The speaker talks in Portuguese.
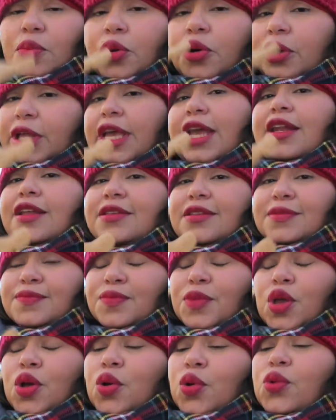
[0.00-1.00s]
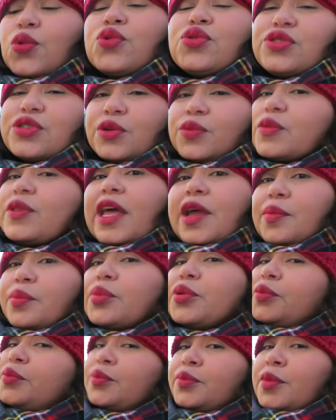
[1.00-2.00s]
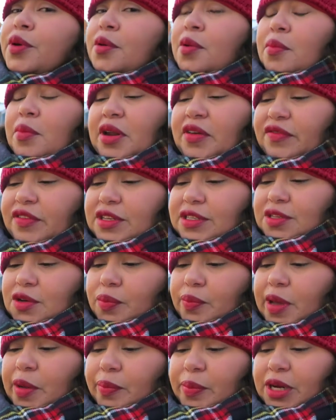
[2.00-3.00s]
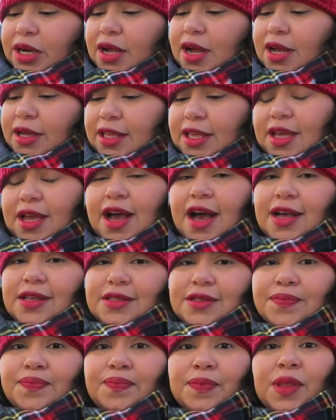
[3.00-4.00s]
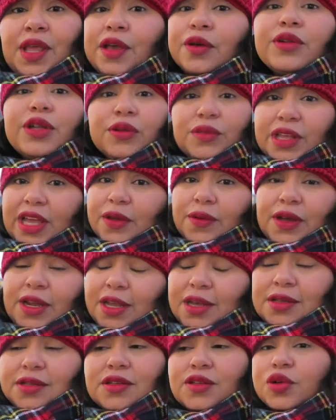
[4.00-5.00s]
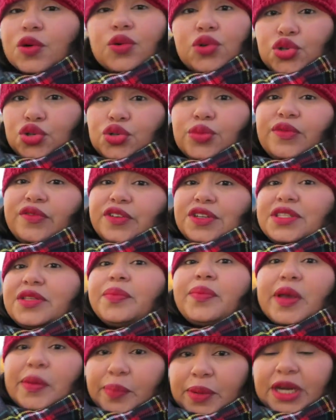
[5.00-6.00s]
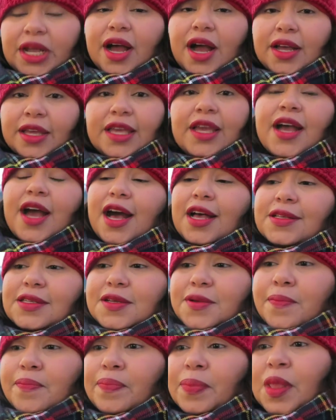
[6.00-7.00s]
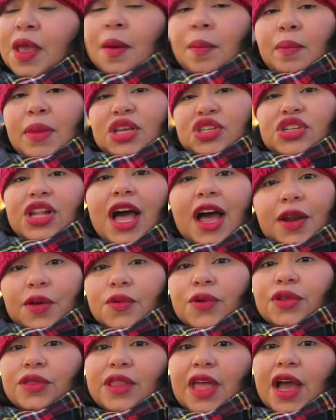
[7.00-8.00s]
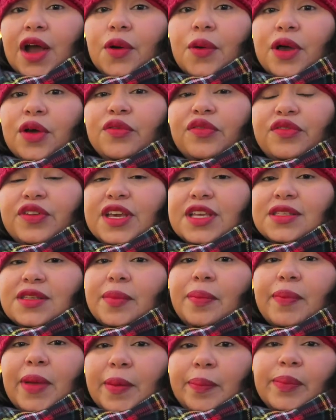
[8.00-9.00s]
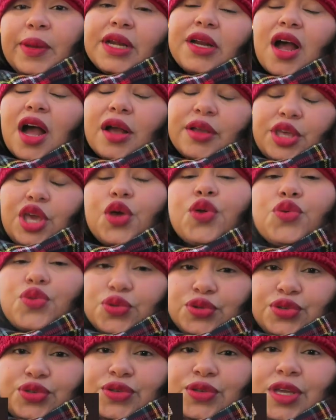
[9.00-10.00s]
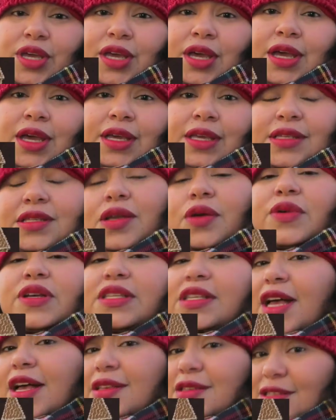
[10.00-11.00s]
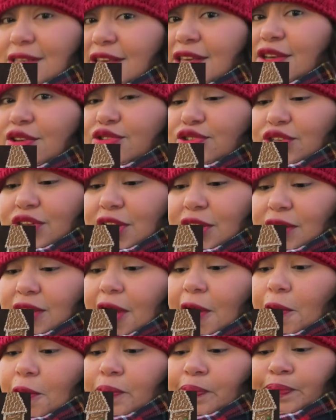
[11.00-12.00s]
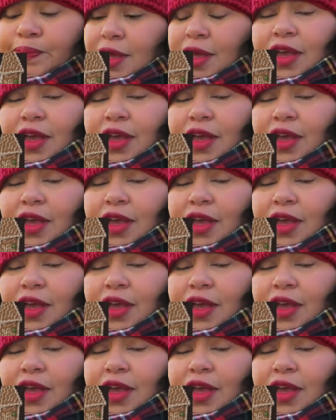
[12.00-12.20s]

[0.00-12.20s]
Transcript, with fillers: Porque eles usam tempo para fazer o pepper cake em casa. Eu não tenho criança, não costumo fazer pepper cake em casa, mas lá no hotel eu fiz a pepper cake rouge, que são as casinhas de Natal.